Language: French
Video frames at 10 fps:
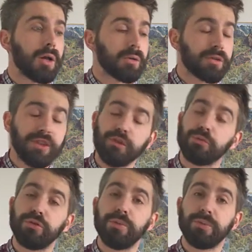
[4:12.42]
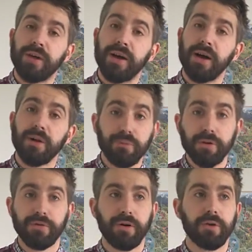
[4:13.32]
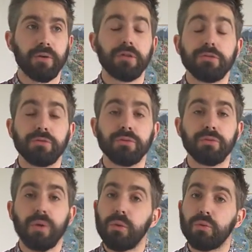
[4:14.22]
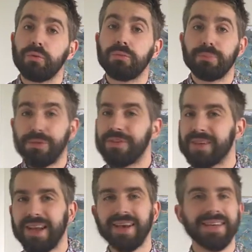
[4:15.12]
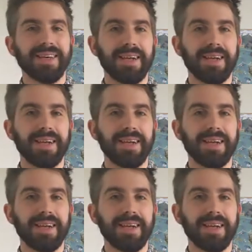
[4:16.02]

Donc déjà je me suis dit putain, un point fort quoi, je... waouh Petite claque.